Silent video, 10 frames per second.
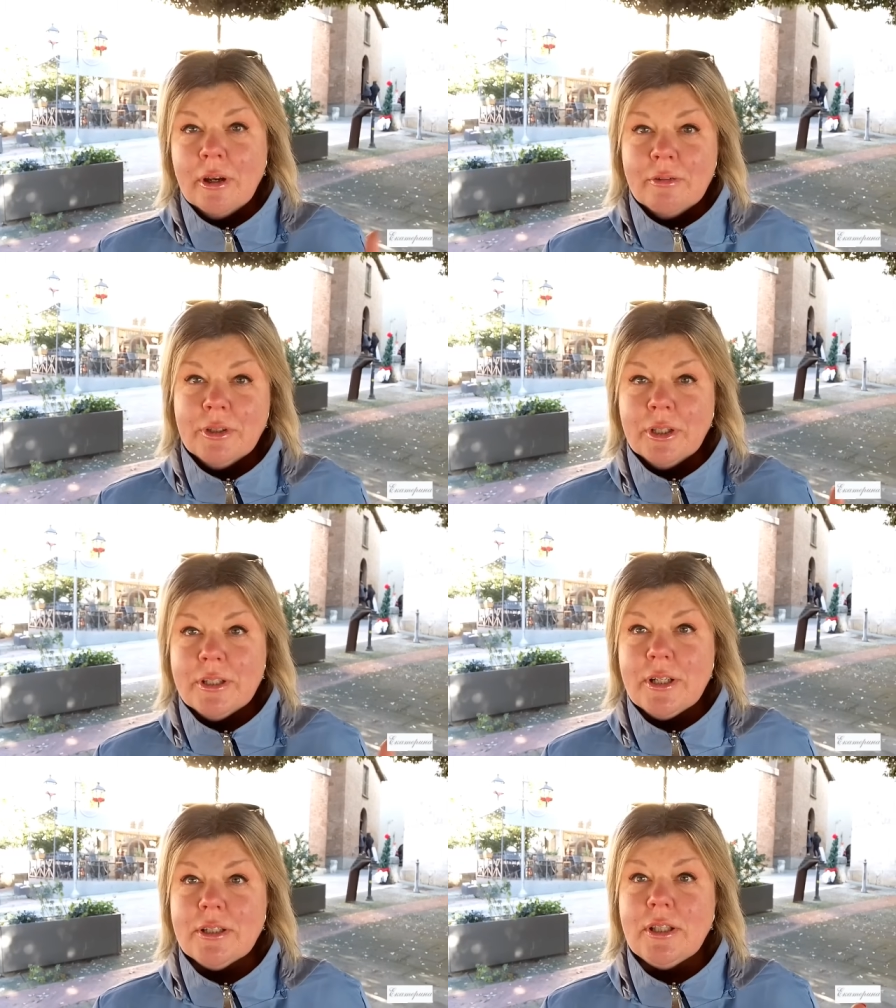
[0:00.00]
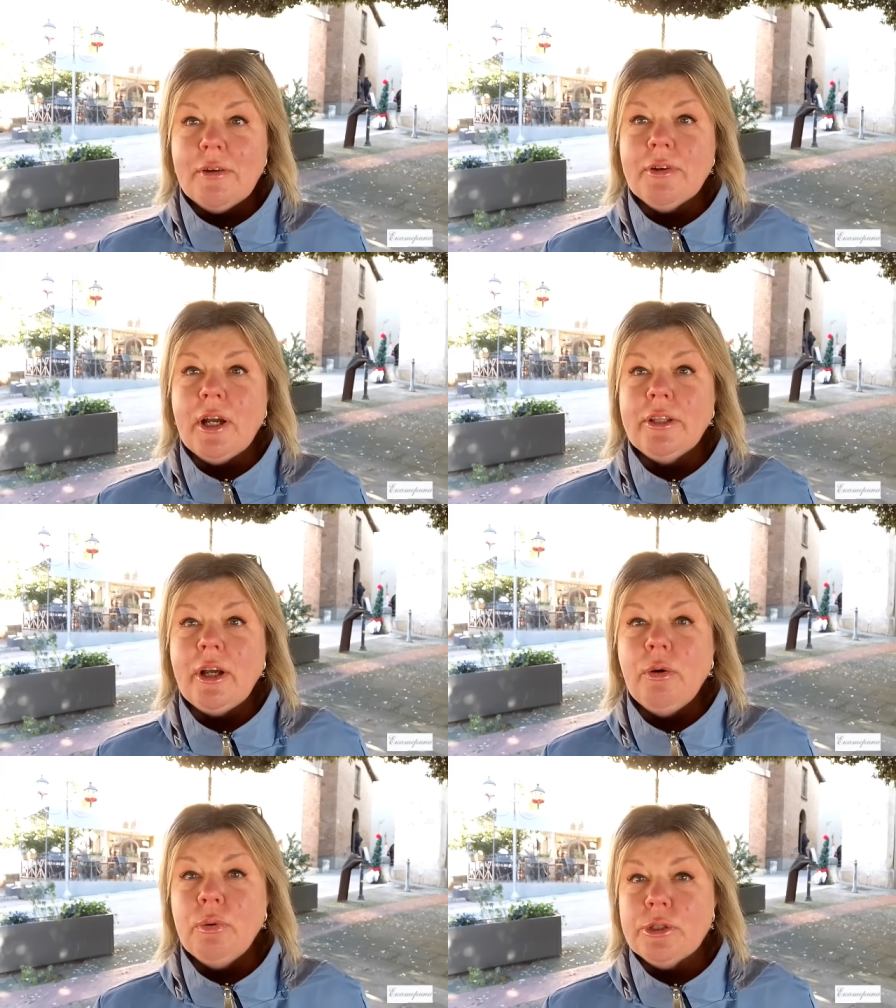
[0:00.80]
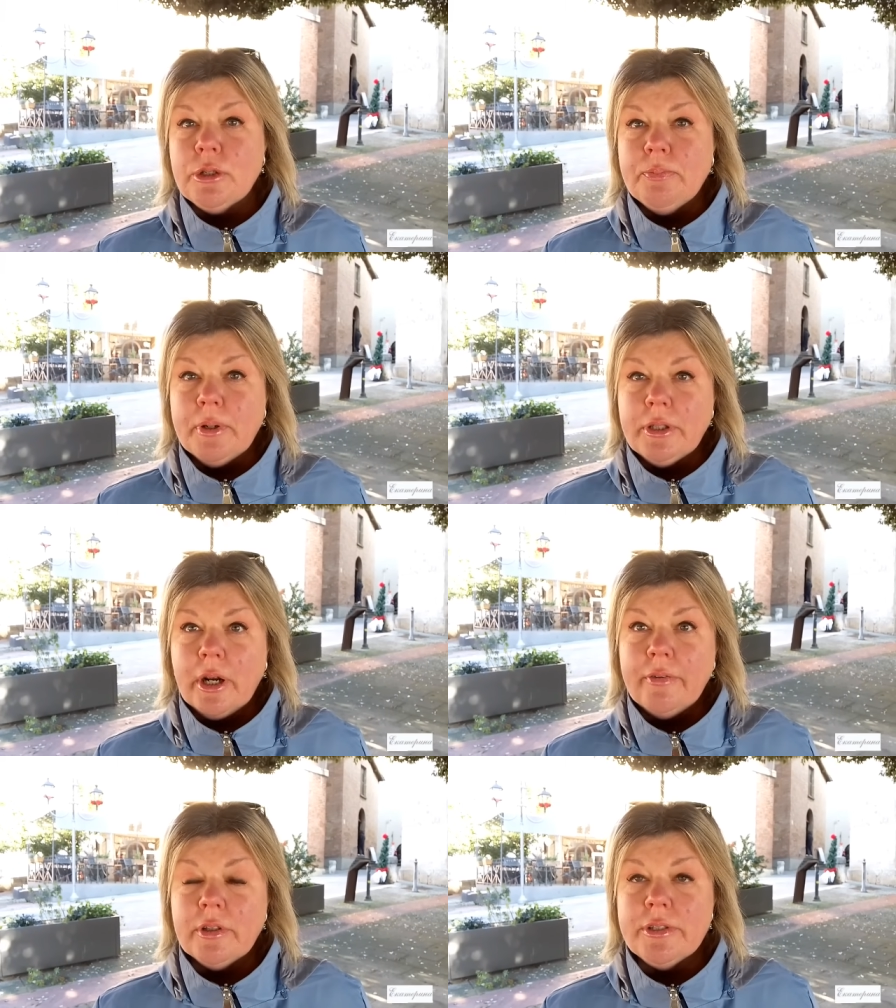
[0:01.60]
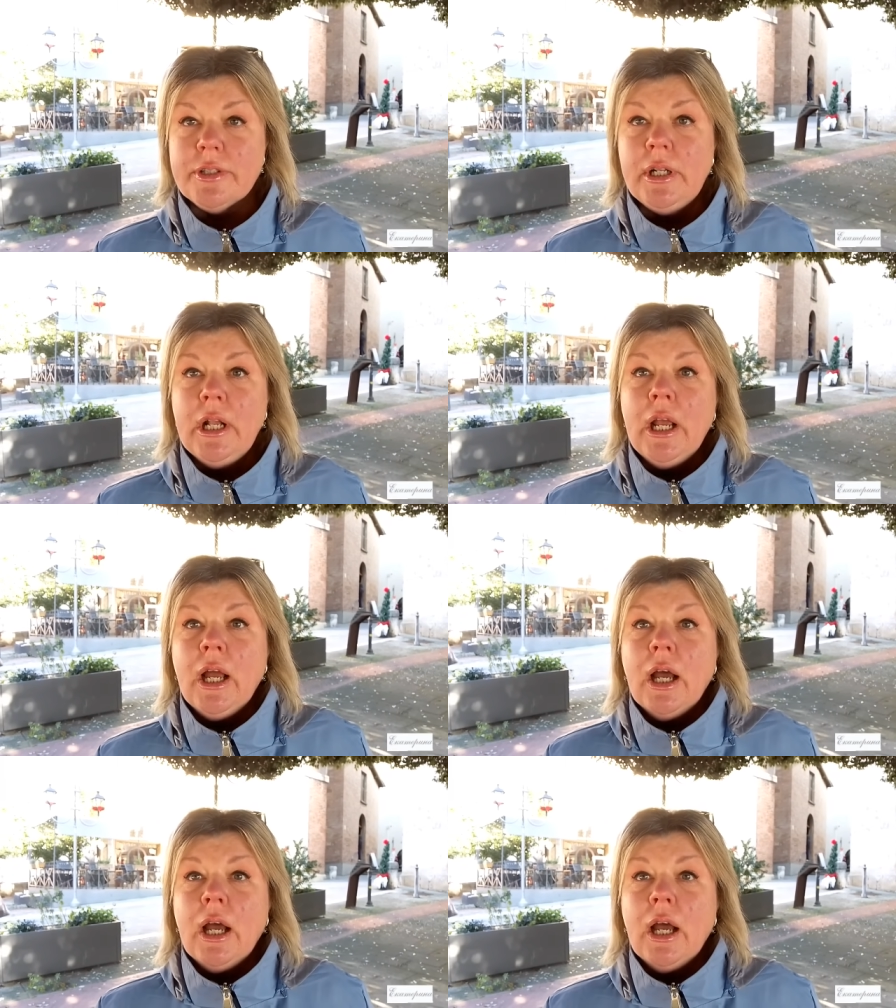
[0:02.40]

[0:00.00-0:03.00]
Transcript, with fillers: вот эта заставка, она очень понравилась.